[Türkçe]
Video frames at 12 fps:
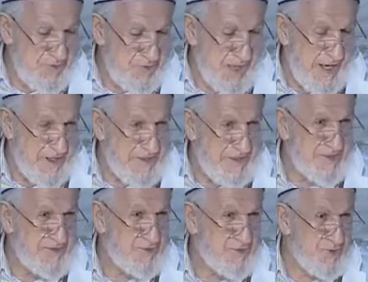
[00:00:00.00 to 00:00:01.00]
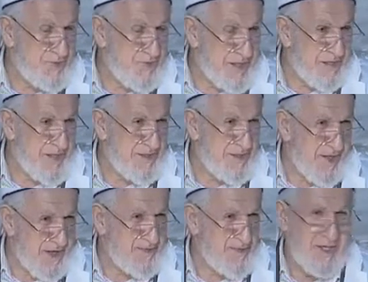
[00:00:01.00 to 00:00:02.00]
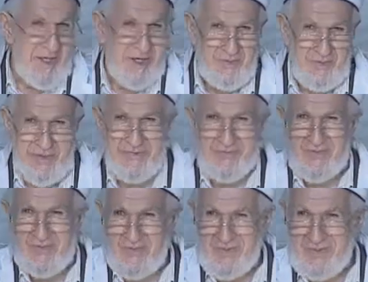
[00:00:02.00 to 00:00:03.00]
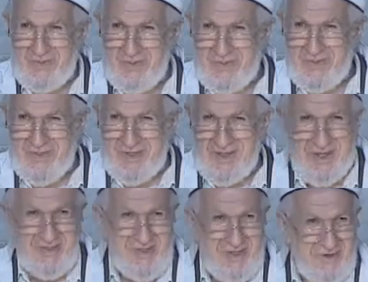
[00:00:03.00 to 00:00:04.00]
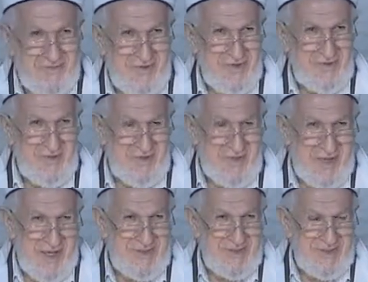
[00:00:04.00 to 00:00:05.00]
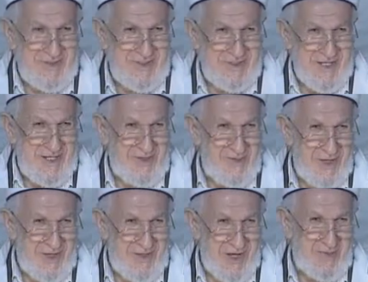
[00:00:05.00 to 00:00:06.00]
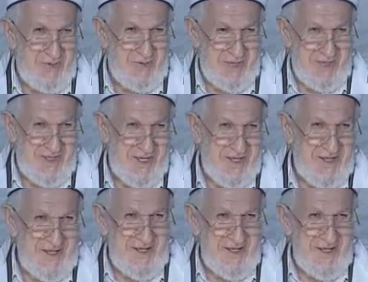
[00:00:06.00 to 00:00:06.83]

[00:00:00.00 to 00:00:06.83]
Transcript: yer zulmen alınan bir yer mi? Evet efendim. Es Selimiye camisinde